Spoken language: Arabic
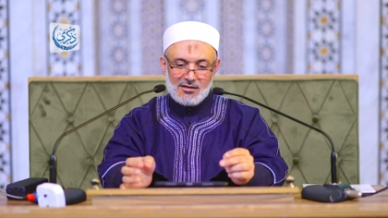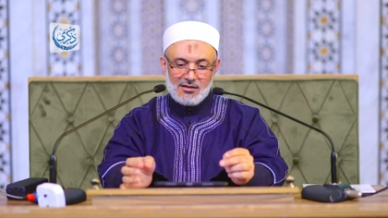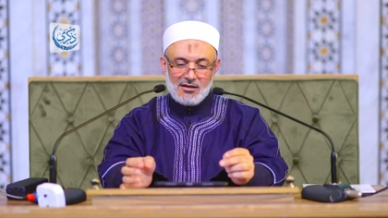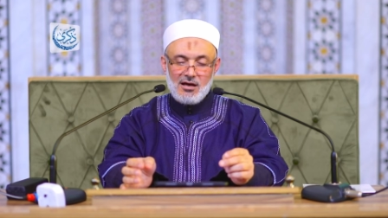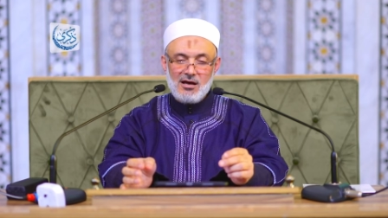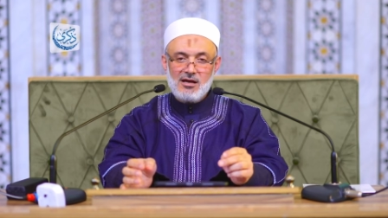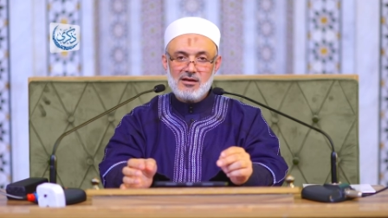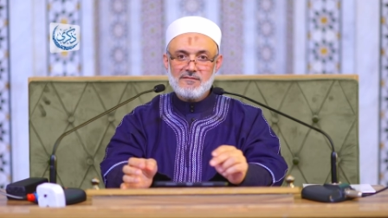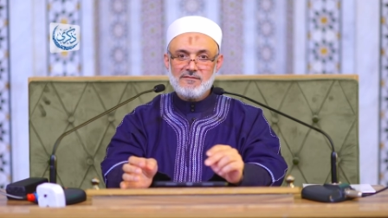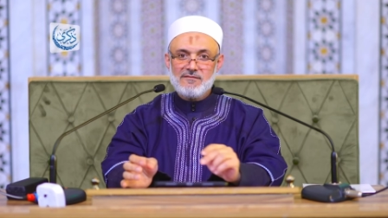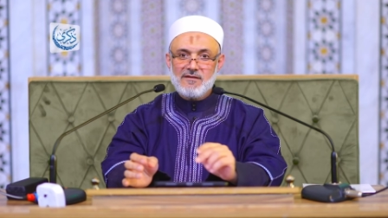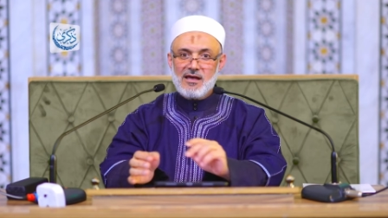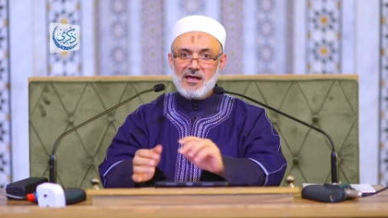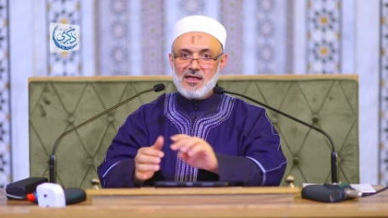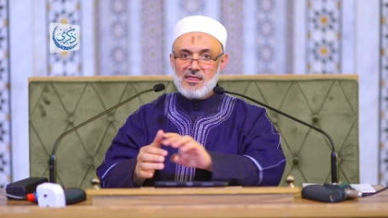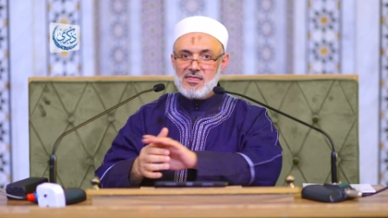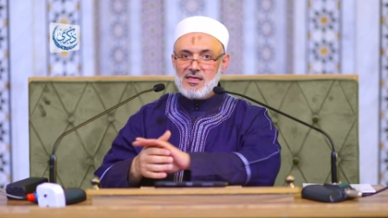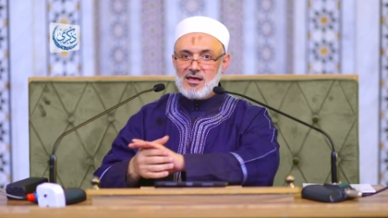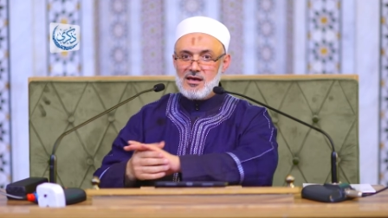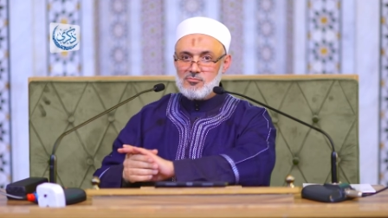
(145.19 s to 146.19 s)
قال
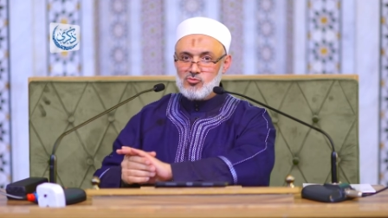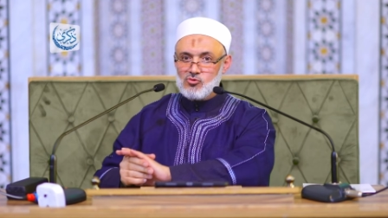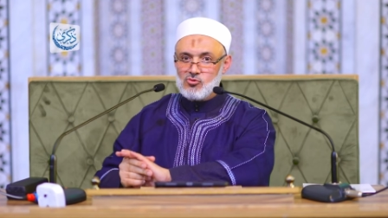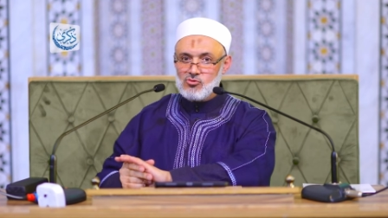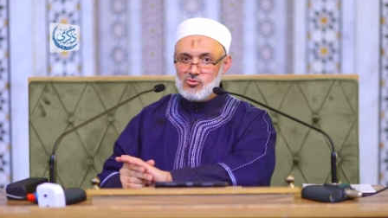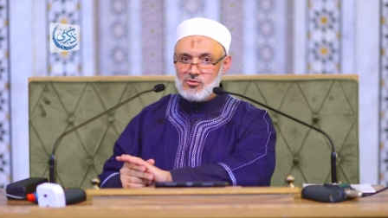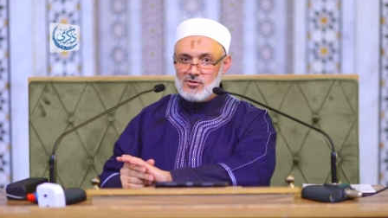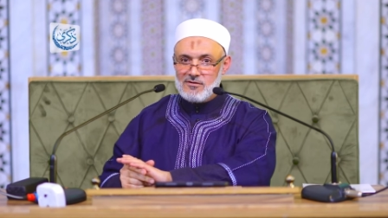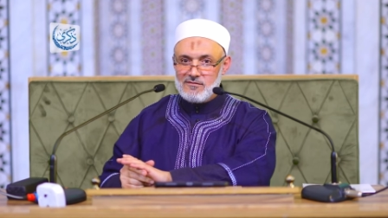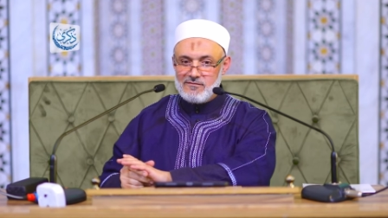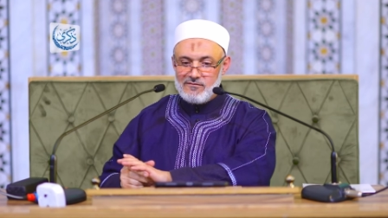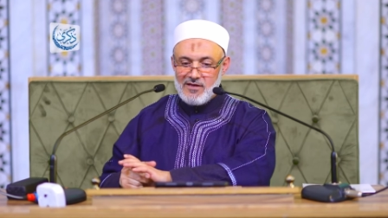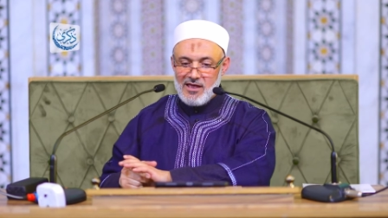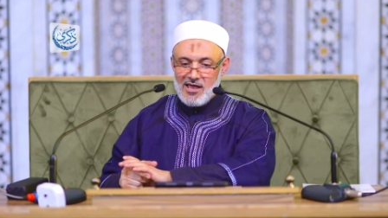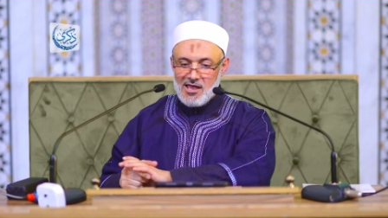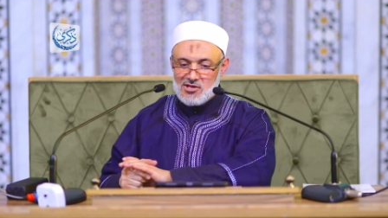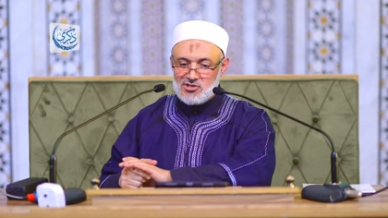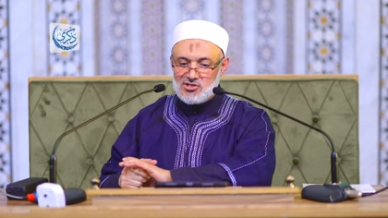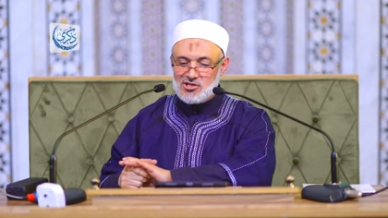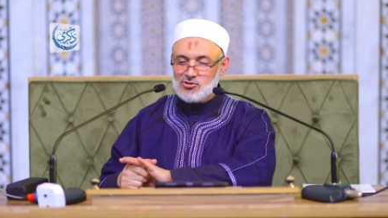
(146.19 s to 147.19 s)
فاذهب
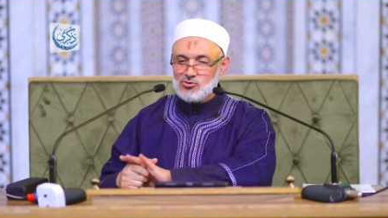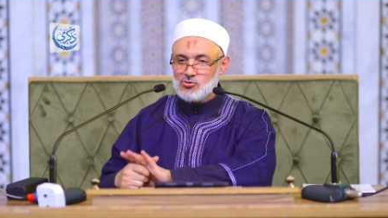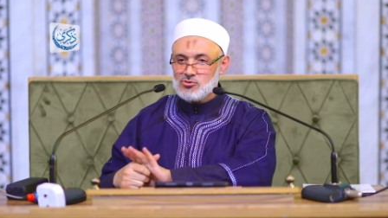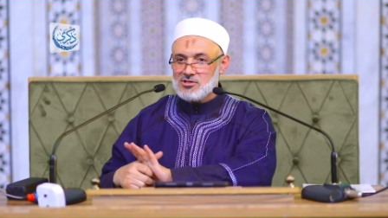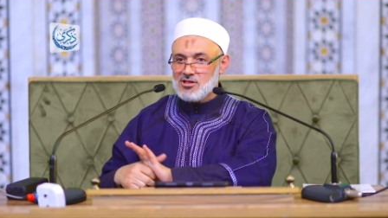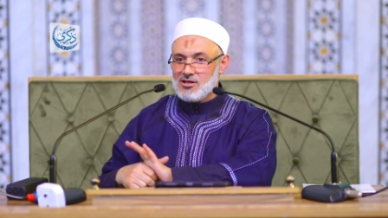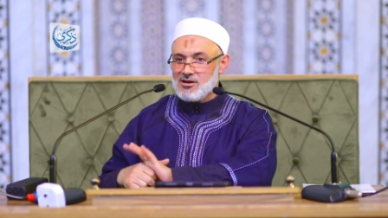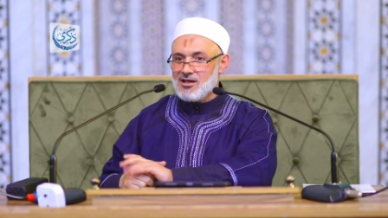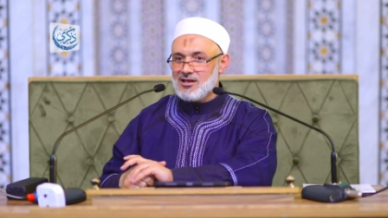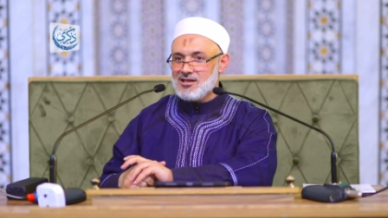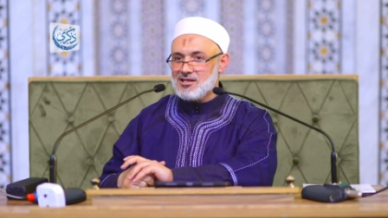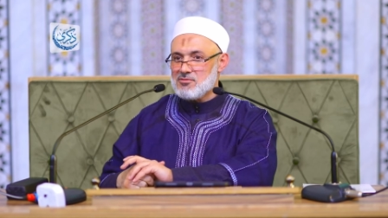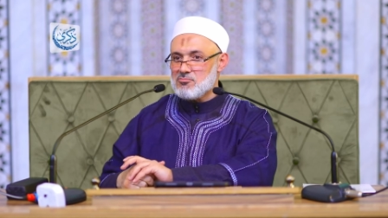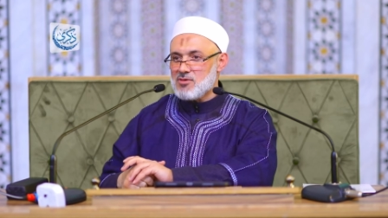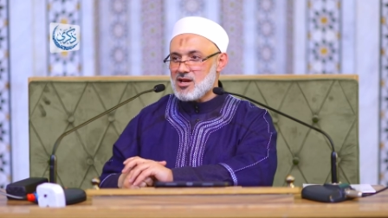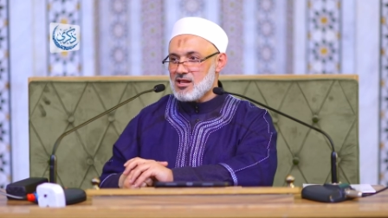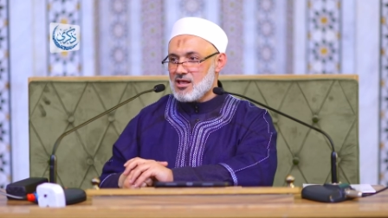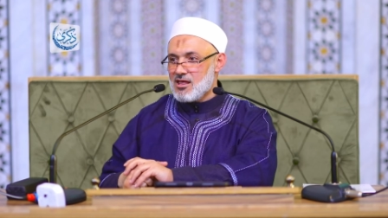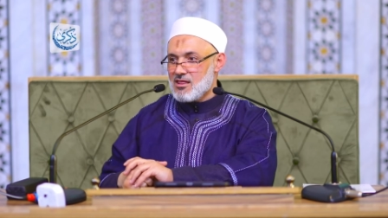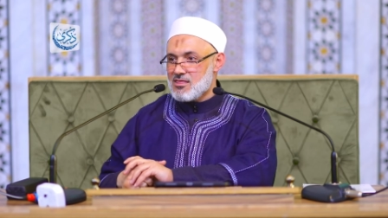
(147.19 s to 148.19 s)
فاجد الدراهم
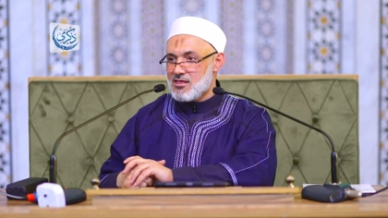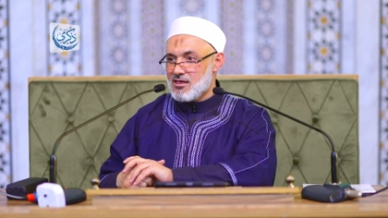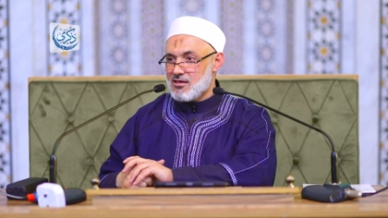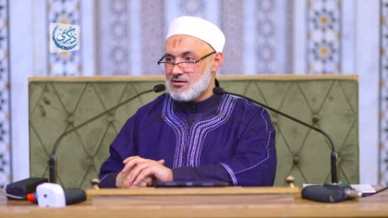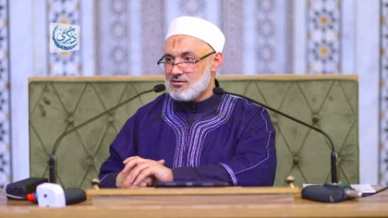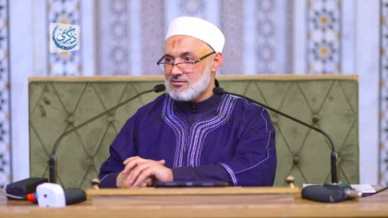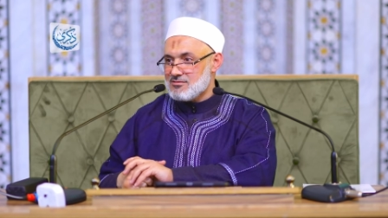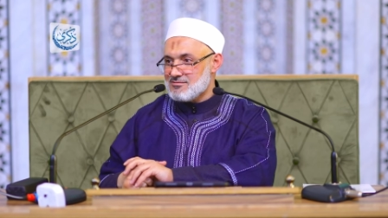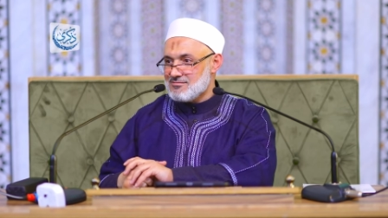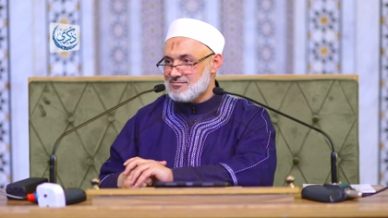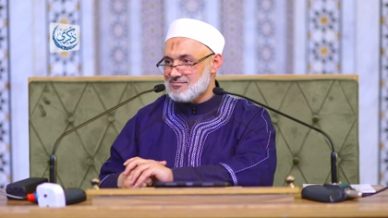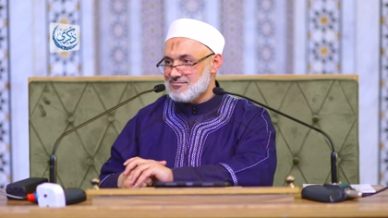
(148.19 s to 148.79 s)
الكثيره